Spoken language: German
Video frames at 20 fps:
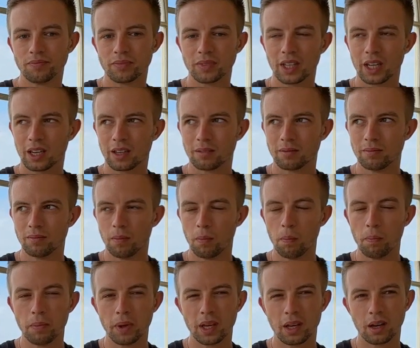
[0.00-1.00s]
ja,
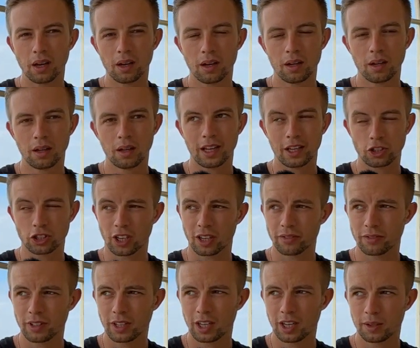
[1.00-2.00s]
mehr
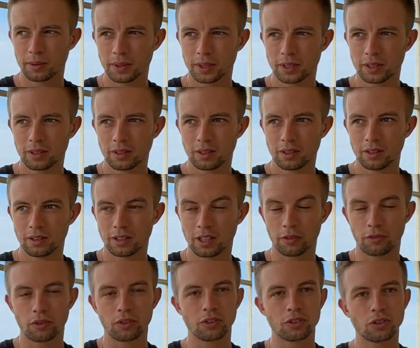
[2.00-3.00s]
erschaffen habe,
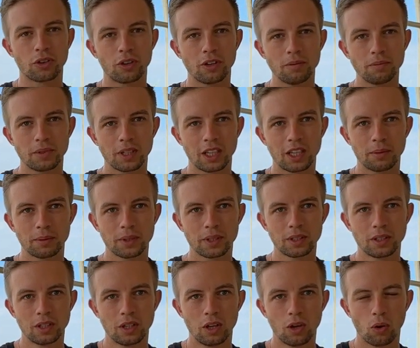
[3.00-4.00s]
davon geträumt
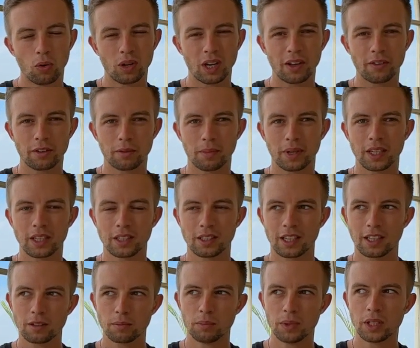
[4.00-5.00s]
habe und einfach meine
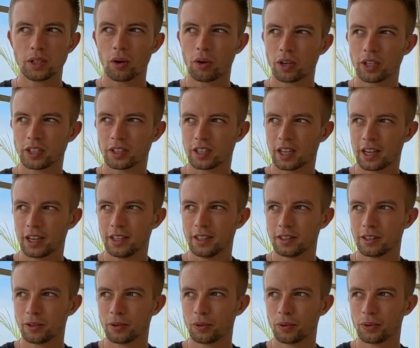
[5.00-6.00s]
Gedanken mit euch
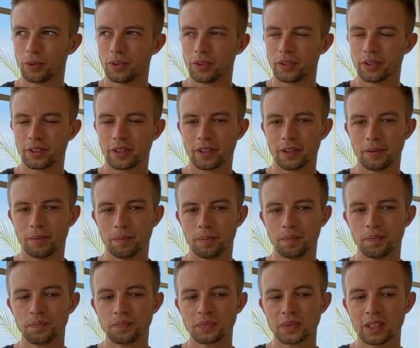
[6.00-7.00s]
teile. Und
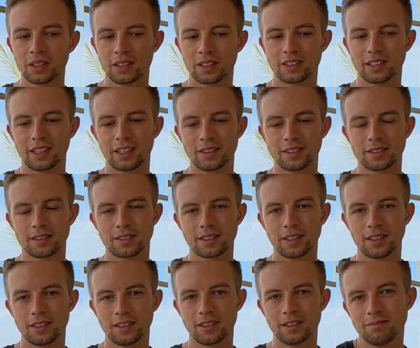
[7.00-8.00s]
ähm, das heißt, es
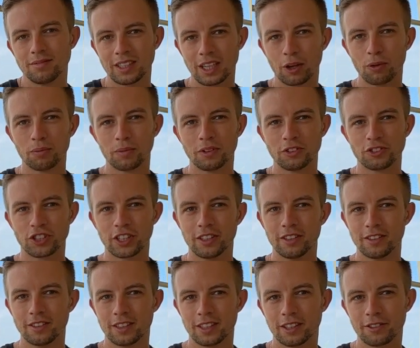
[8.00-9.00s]
geht ja um den
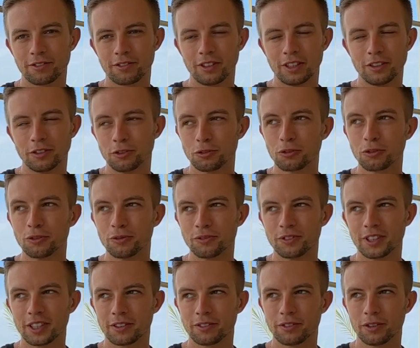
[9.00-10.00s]
Channel sehr in Zukunft
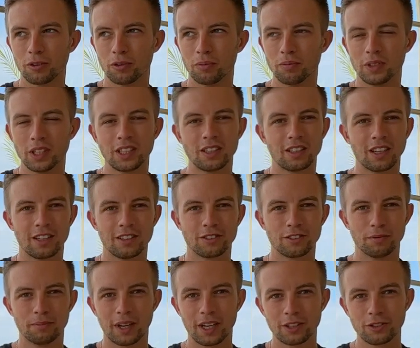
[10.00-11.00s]
sehr viel um digitales
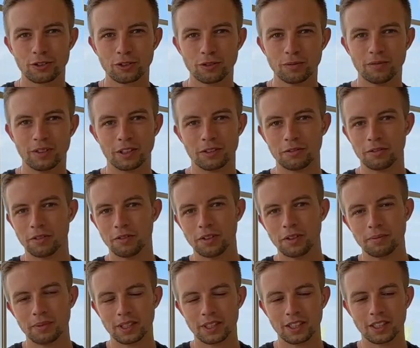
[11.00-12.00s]
Nomadentum. Also wie
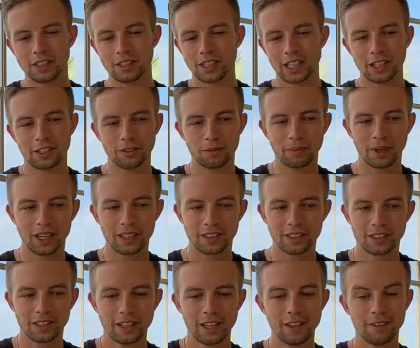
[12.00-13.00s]
wird man digital
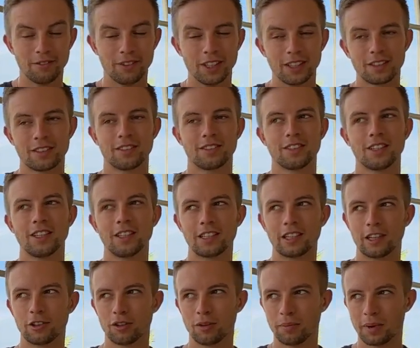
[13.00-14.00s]
Nomade? Wie ist es,
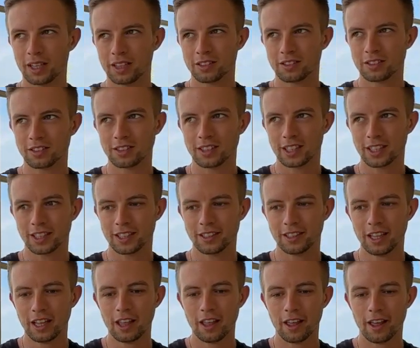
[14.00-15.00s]
digital Nomade zu sein?
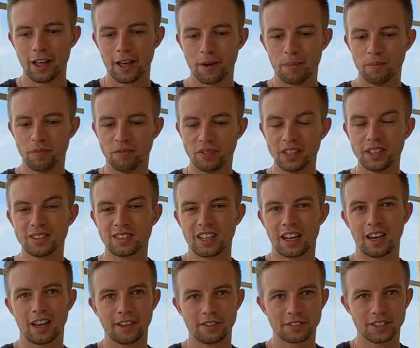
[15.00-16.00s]
Ähm, wie ist der
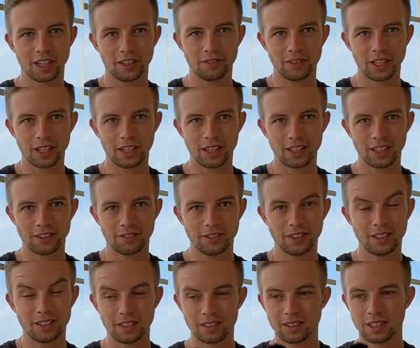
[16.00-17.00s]
Lifestyle wirklich?
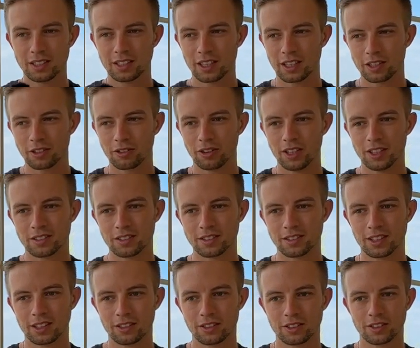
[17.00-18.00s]
Wie sieht es hinter den
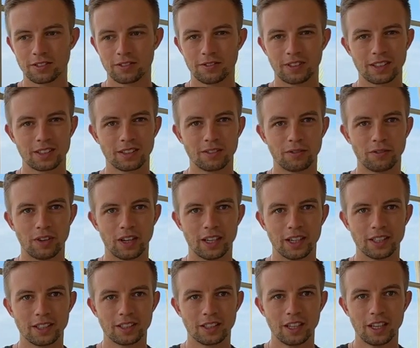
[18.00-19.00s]
Kulissen aus? Was sind
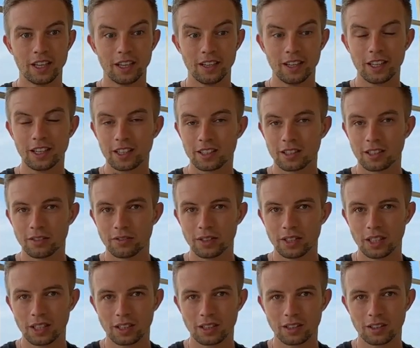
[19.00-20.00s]
vielleicht negative
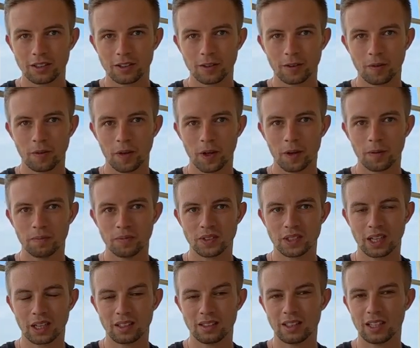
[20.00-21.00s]
Dinge, ähm,
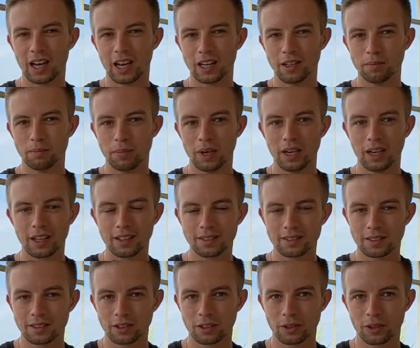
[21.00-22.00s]
Sachen, die einen
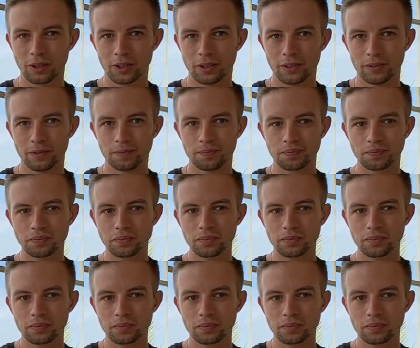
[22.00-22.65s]
belasten können?